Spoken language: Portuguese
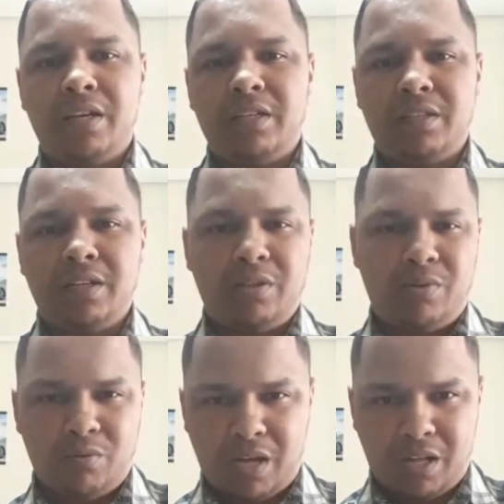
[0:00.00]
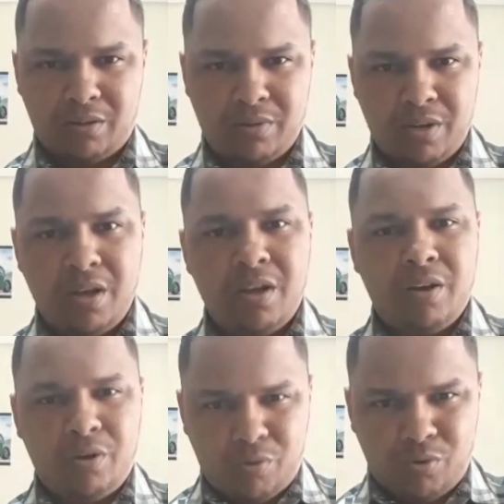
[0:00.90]
entrando em contato
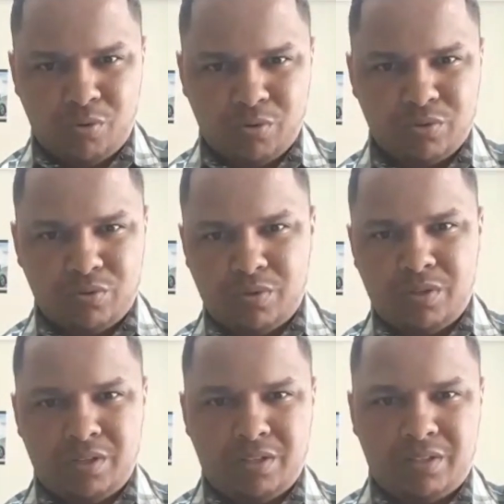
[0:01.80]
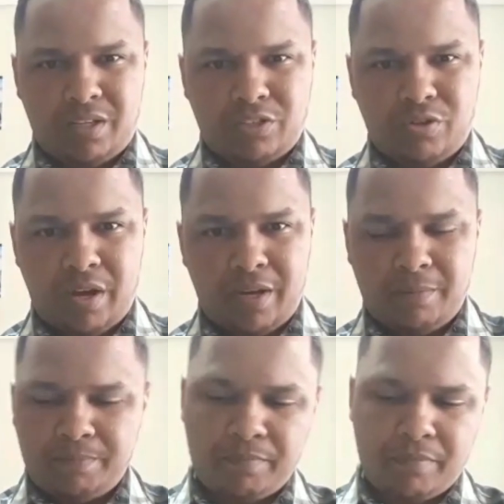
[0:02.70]
conosco. Tá joia?